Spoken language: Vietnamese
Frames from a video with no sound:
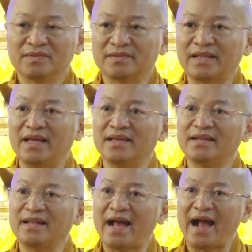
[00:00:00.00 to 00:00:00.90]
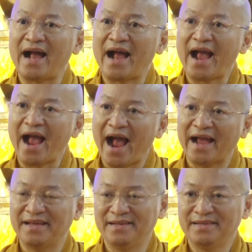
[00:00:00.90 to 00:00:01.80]
đây là
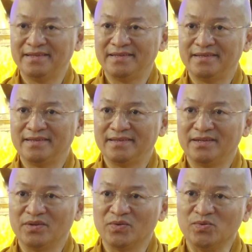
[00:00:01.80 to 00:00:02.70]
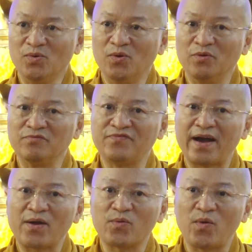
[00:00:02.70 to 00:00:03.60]
hai nguồn
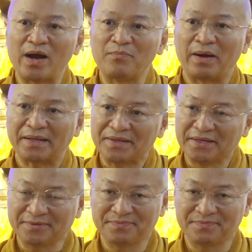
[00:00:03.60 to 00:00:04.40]
phát quang mạnh nhất